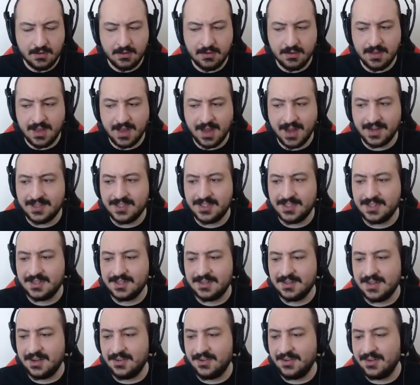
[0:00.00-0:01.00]

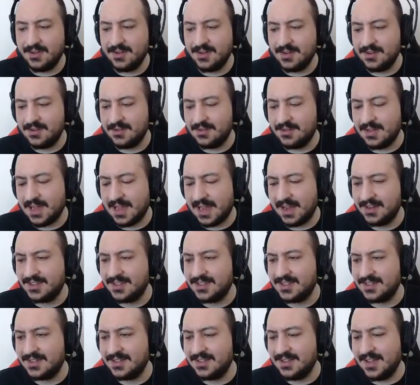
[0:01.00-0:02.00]
Kulakçıklar oynadı
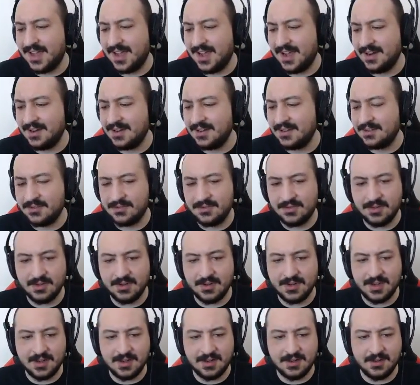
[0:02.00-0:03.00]
kulakçıklar.
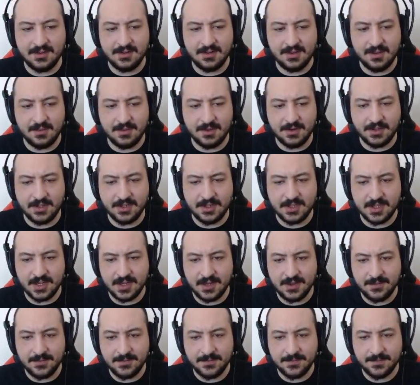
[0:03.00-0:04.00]
Sülo ne dedin oğlum o
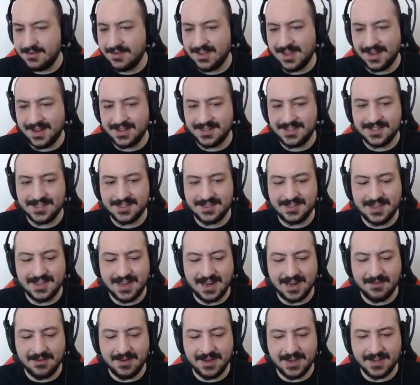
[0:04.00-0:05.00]
işe?
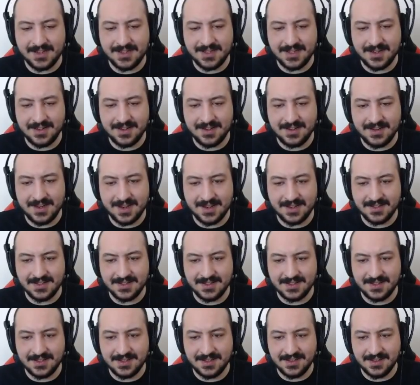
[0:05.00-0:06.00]
Kulakçıklar biraz yerinden
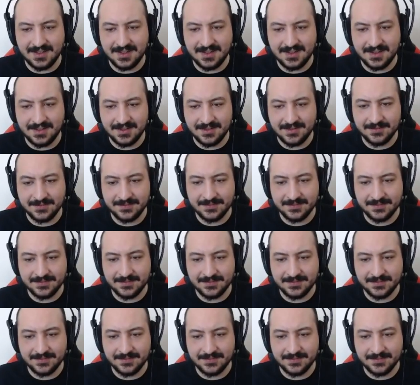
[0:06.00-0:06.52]
zıngılladı.